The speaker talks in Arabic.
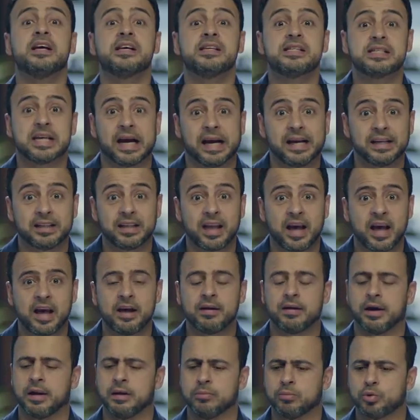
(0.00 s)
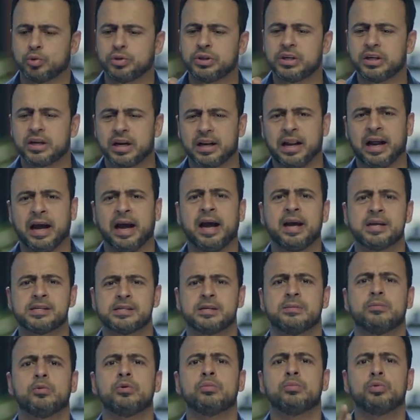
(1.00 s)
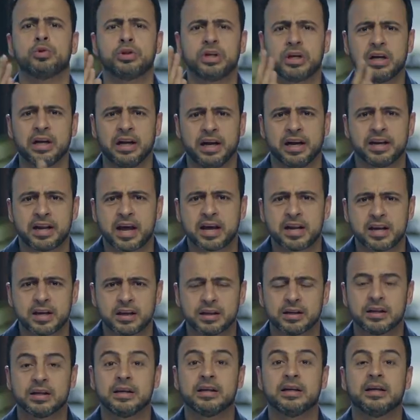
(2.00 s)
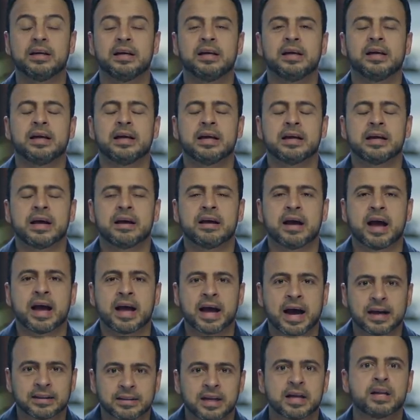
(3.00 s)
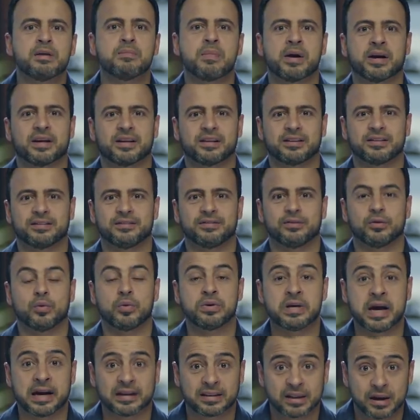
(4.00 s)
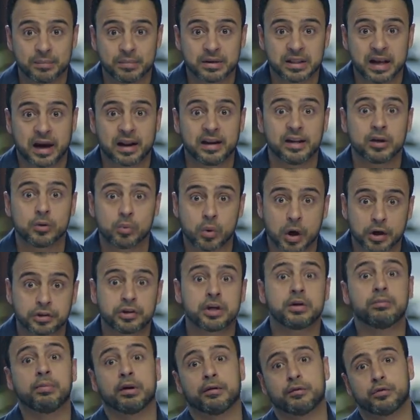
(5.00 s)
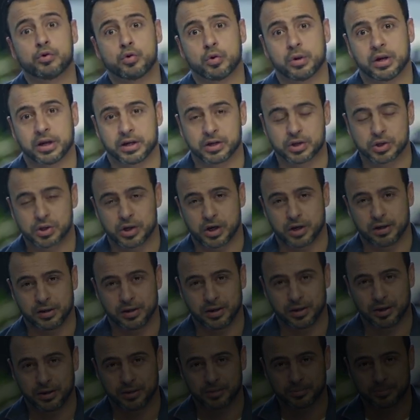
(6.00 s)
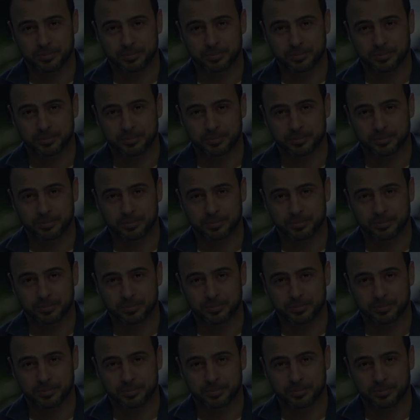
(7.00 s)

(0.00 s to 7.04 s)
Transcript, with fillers: ساعتها المدير الحازم والمدير الحنين هيحترمك ويعتمد عليك وهتكبر في شغلك ان شاء الله